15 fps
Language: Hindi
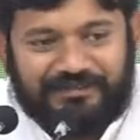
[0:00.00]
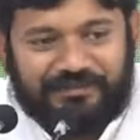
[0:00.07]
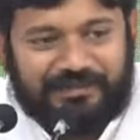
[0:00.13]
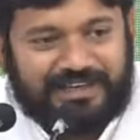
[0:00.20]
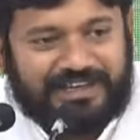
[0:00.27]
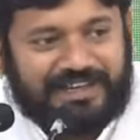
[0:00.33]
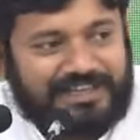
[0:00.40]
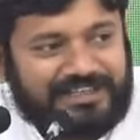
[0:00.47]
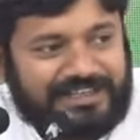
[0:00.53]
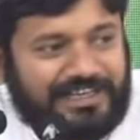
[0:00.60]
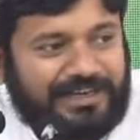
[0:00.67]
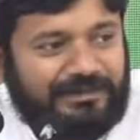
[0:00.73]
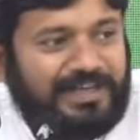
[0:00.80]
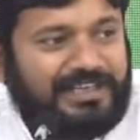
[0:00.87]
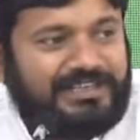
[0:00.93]
मेरे ख्याल से
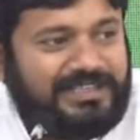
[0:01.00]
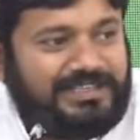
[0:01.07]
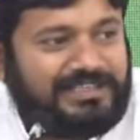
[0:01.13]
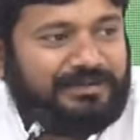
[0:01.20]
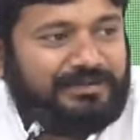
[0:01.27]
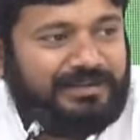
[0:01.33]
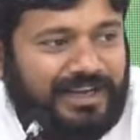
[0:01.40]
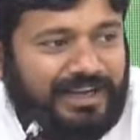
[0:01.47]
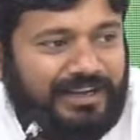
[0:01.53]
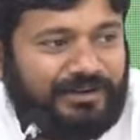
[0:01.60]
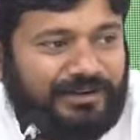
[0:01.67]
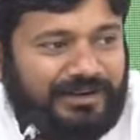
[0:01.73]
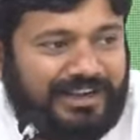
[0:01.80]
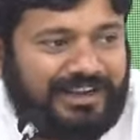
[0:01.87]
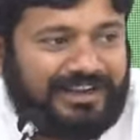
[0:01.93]
हिमाचल से भी आए
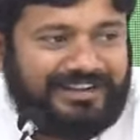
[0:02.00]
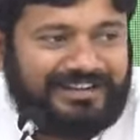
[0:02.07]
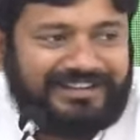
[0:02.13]
होंगे